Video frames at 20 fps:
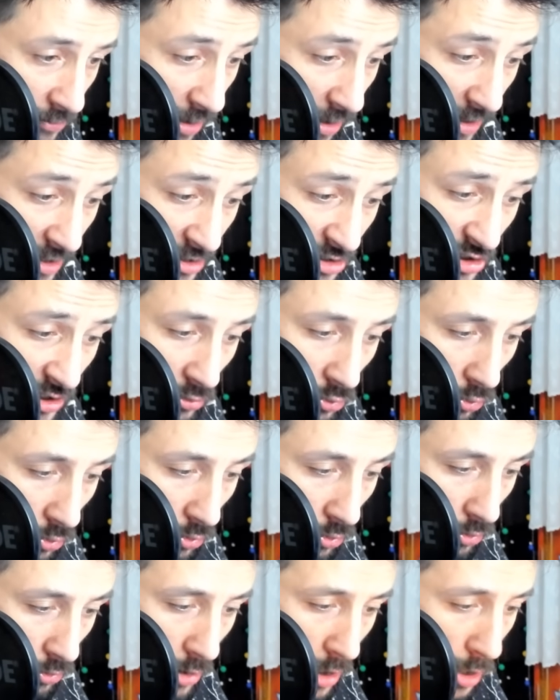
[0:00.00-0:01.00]
Takas
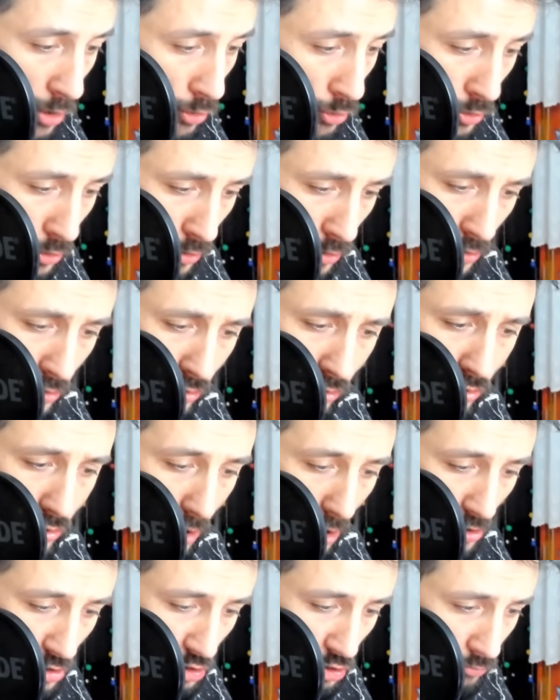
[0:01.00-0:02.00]
jetonu.
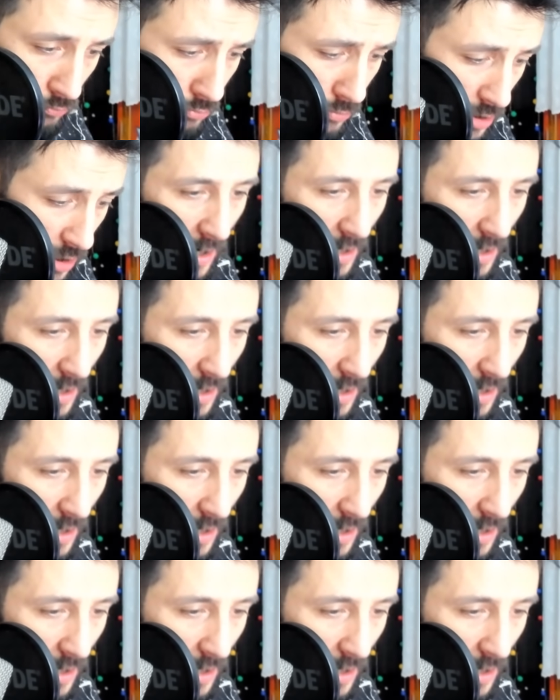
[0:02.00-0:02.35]
Ee, lazım.